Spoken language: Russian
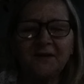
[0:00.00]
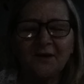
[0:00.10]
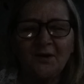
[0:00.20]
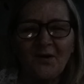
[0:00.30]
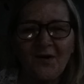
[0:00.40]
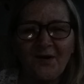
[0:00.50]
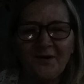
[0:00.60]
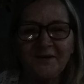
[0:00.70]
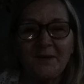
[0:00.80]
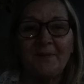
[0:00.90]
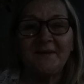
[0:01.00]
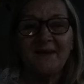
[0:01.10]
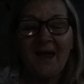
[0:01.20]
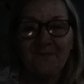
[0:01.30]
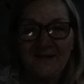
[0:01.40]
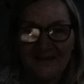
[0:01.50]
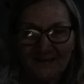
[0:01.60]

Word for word: рекой, наполняй меня